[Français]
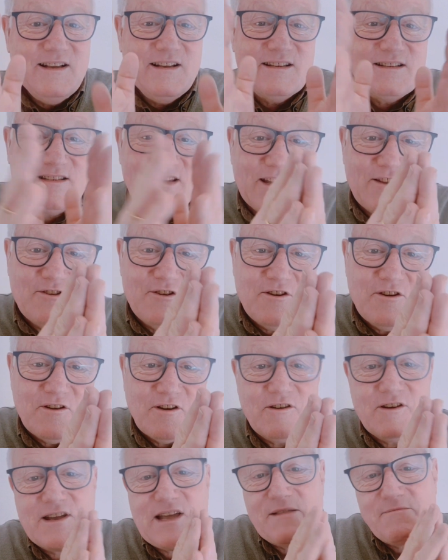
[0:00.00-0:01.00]

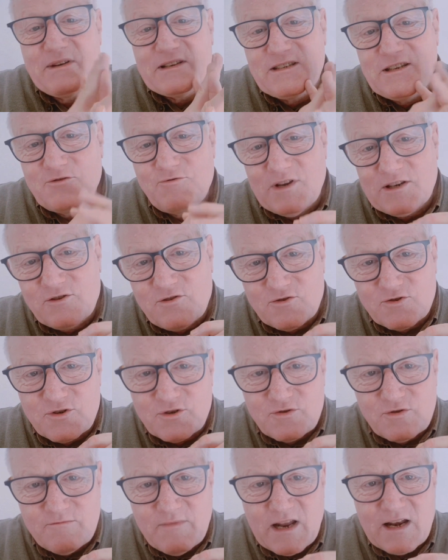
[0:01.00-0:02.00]
Seigneur, regarde ma situation, je
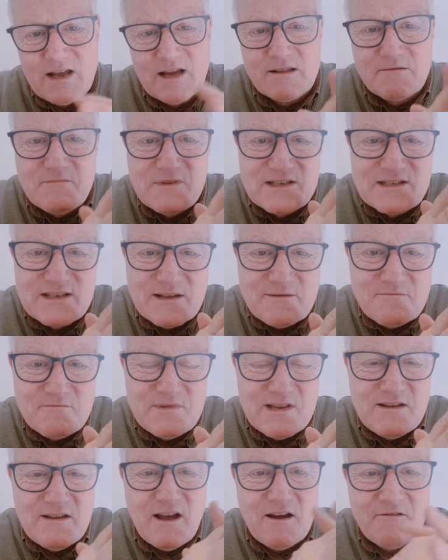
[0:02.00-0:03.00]
suis malade, mes
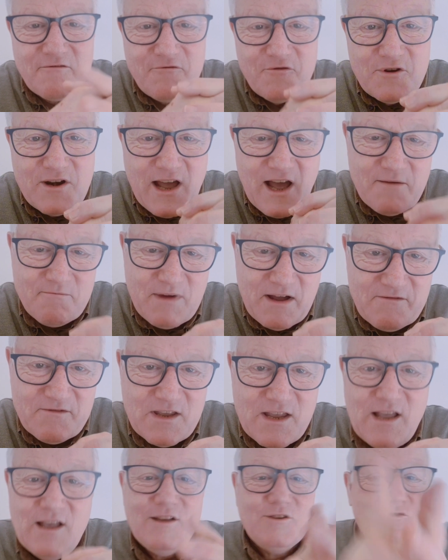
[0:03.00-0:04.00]
ennemis en veulent à ma vie.
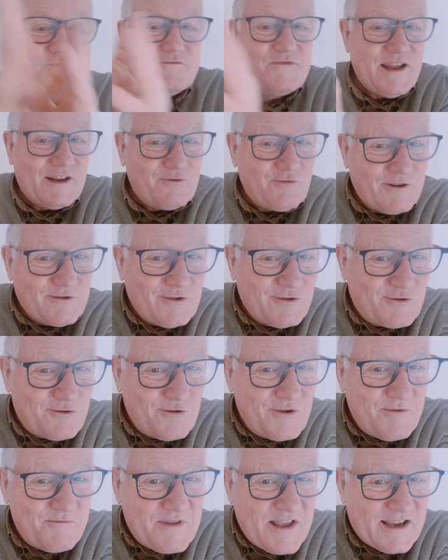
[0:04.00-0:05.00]
Souviens-toi de tout
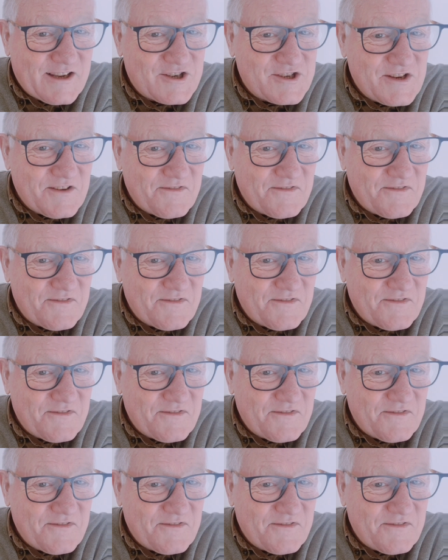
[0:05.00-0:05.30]
le bien que j'ai